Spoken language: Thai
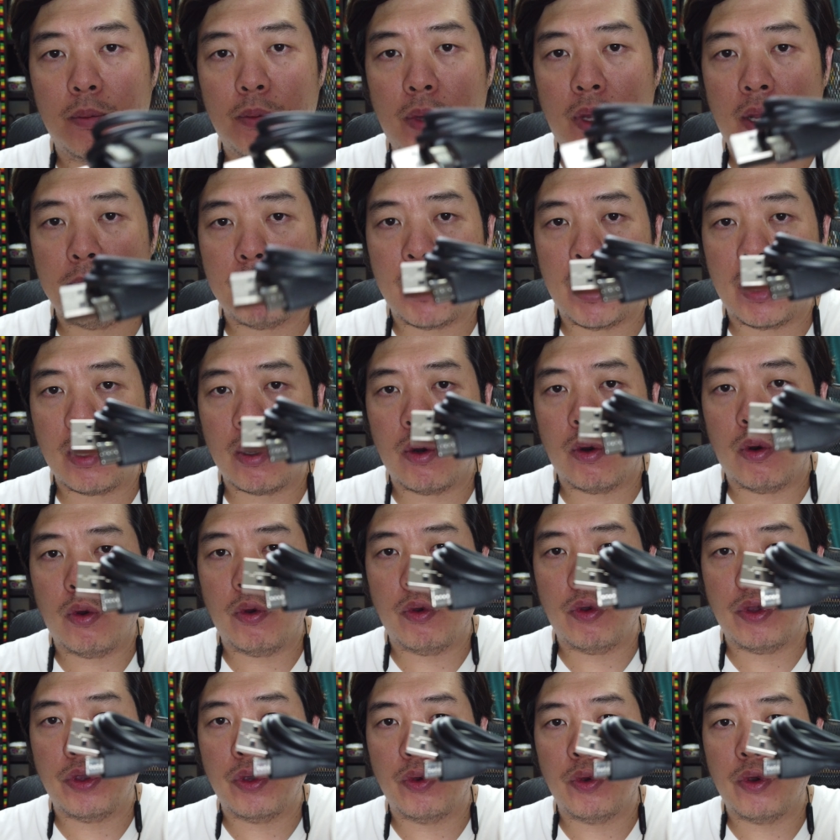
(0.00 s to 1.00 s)
เป็นไมโคร
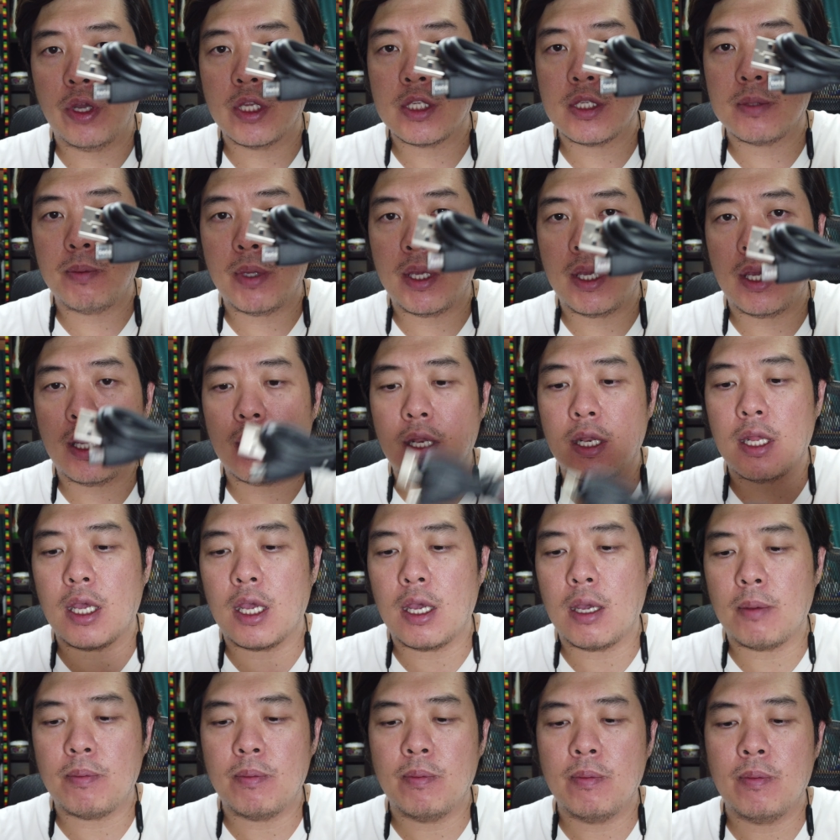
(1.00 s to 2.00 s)
USB นะค
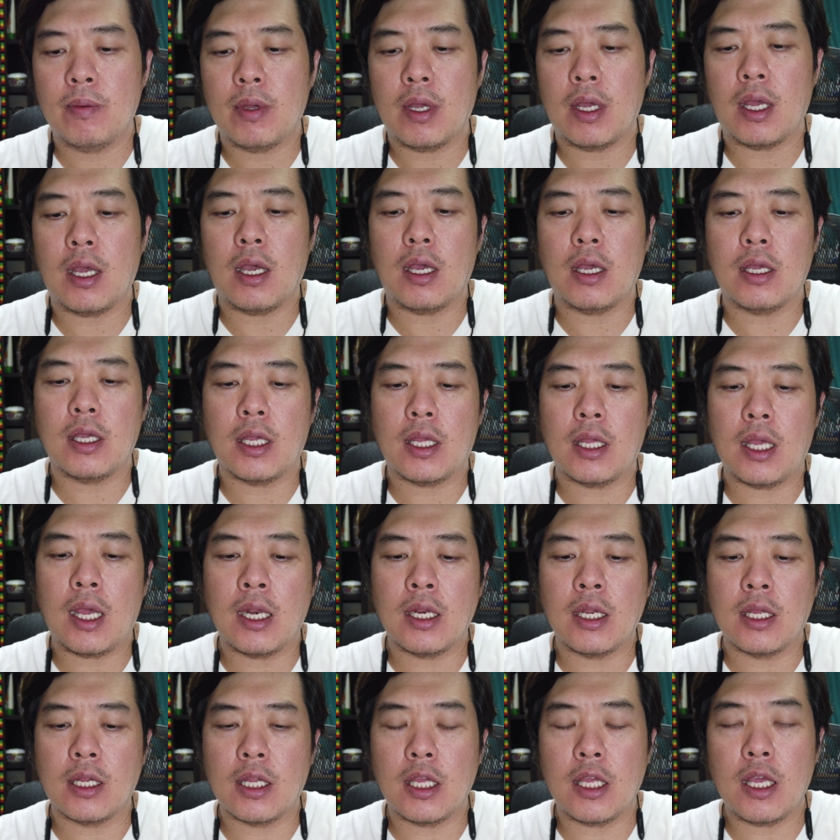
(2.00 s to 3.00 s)
รับอ่าอีกอัน
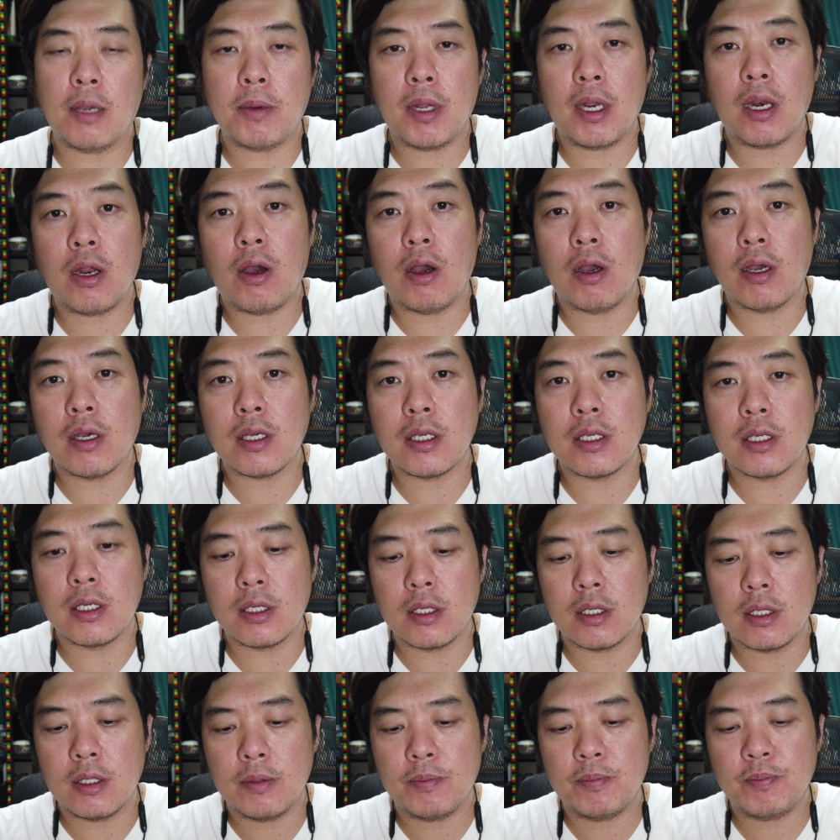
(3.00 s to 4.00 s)
นึงที่ยังไม่ได้ลองคือ
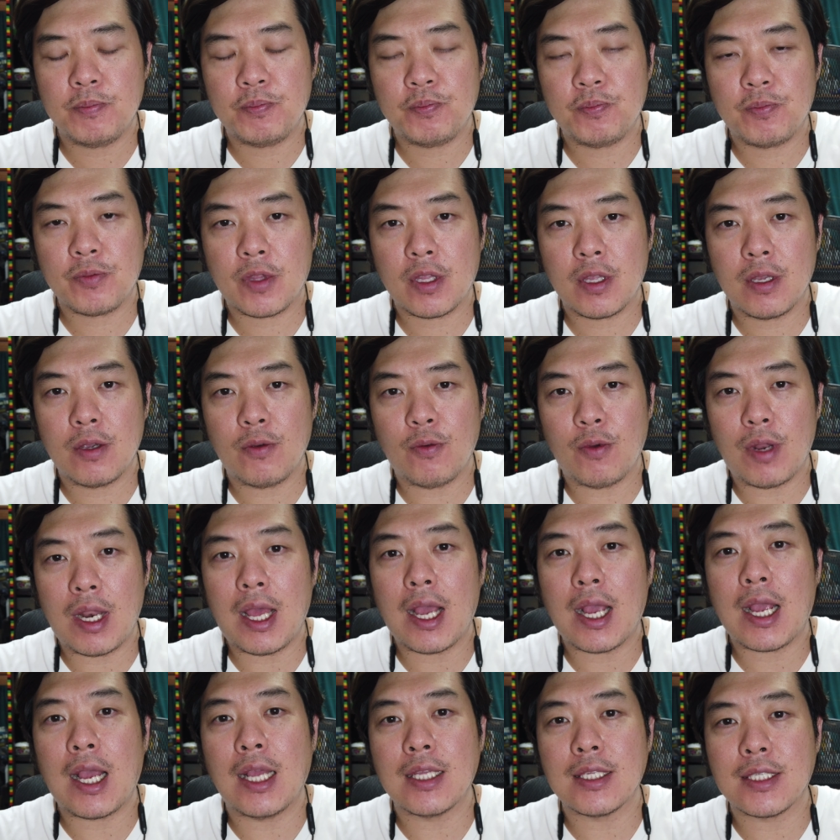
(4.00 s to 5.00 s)
เวลา
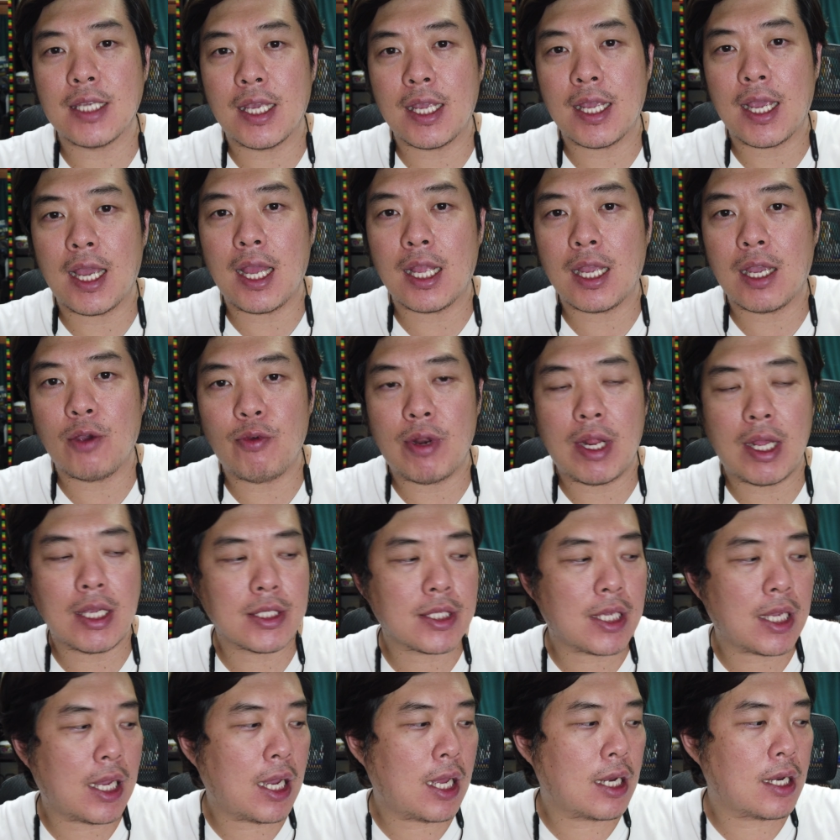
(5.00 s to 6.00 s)
การใช้งานกับเวลา
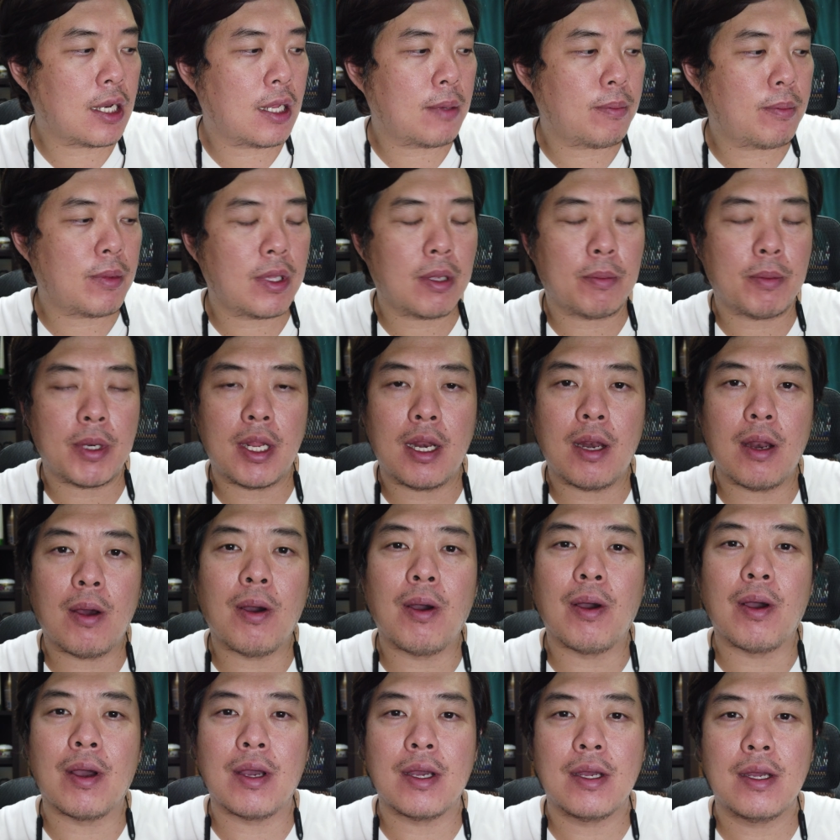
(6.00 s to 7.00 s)
ชาร์จนะมันยังไม่ได้ลอ
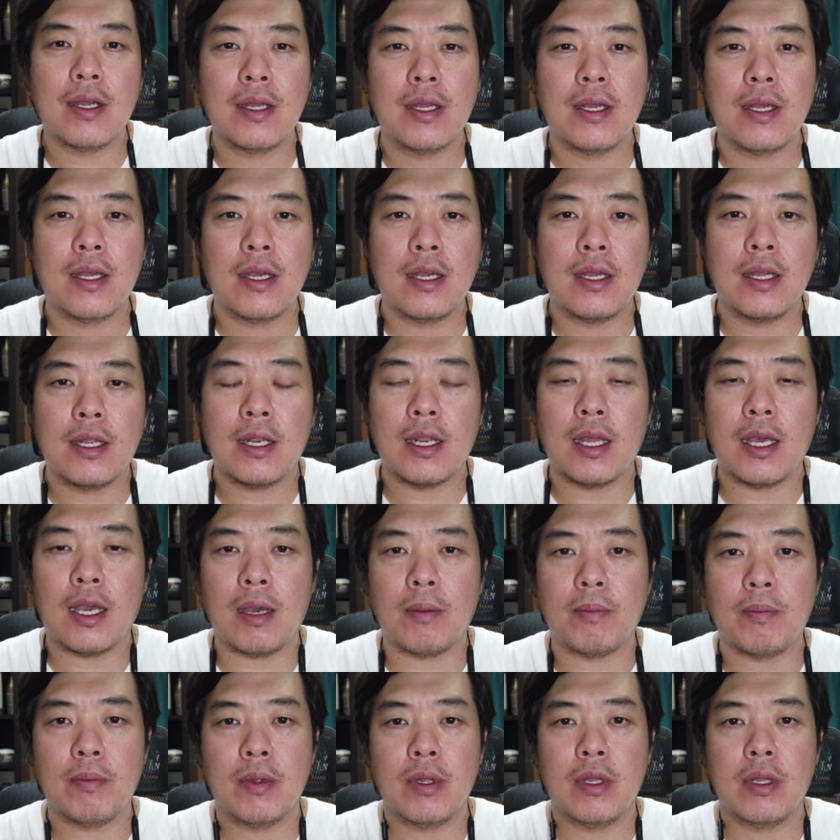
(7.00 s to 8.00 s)
งนะครั
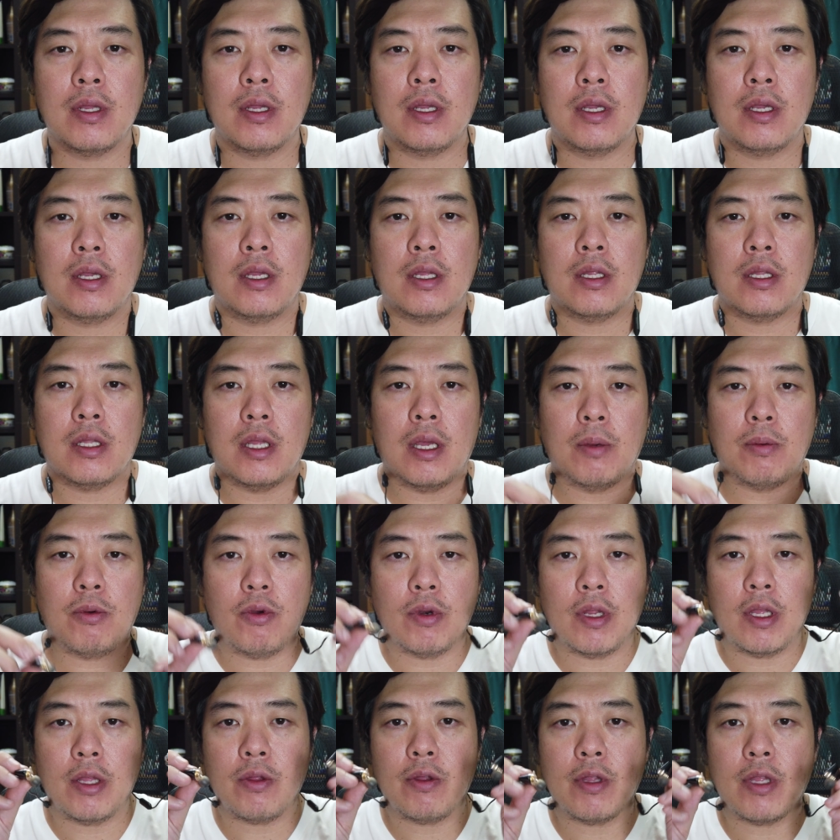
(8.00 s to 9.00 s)
บแต่พวก
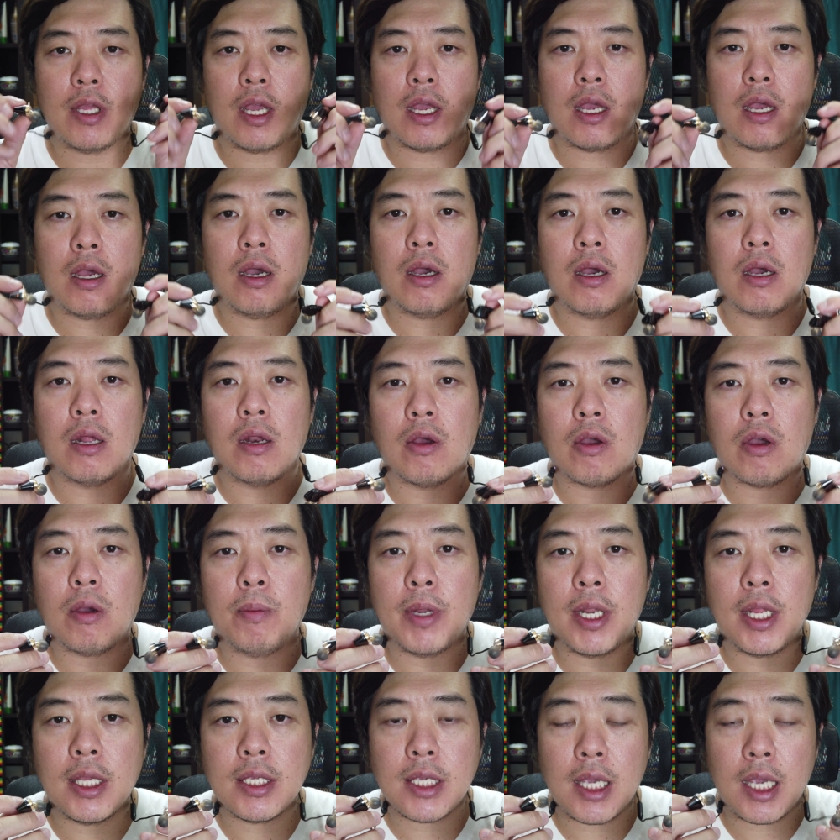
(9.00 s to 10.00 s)
นี้ส่วนใหญ่ก็เราก็
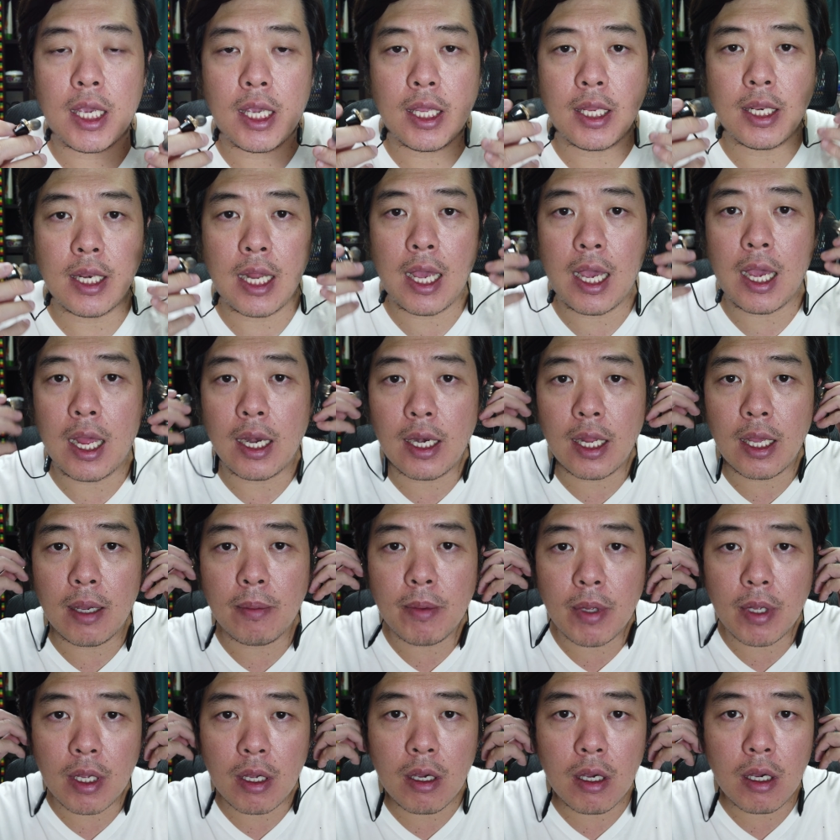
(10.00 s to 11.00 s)
ไม่ได้ใช้นานนะครับ
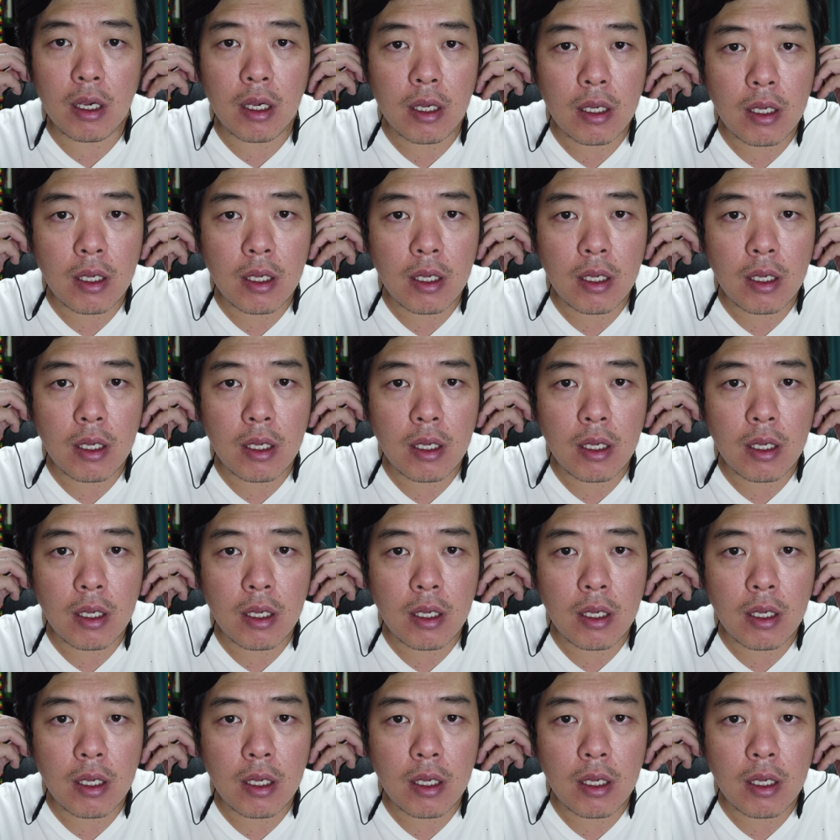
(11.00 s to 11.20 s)
มันก็